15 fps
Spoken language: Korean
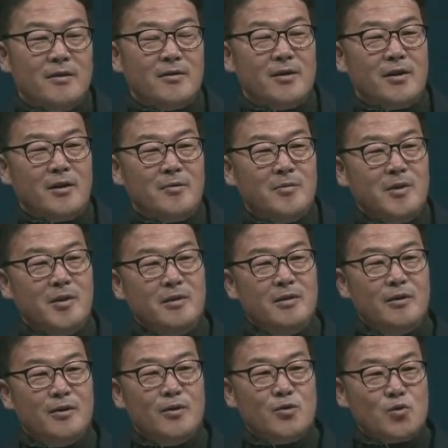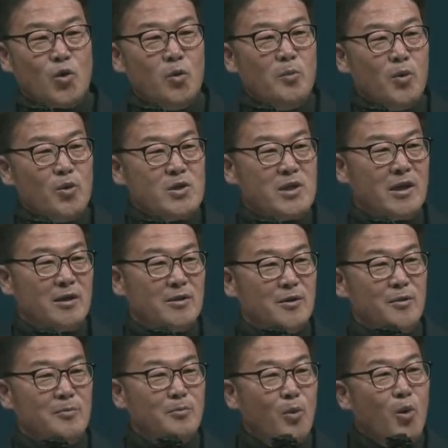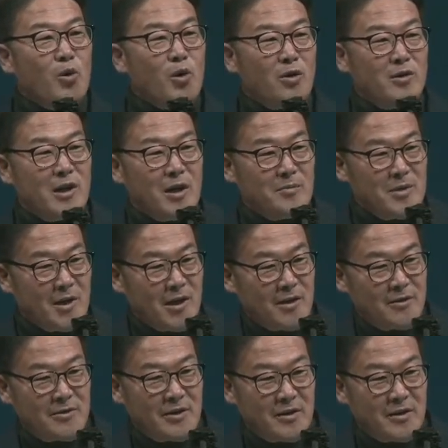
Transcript: 그 사람이 조모 씨 아들 모영남이라는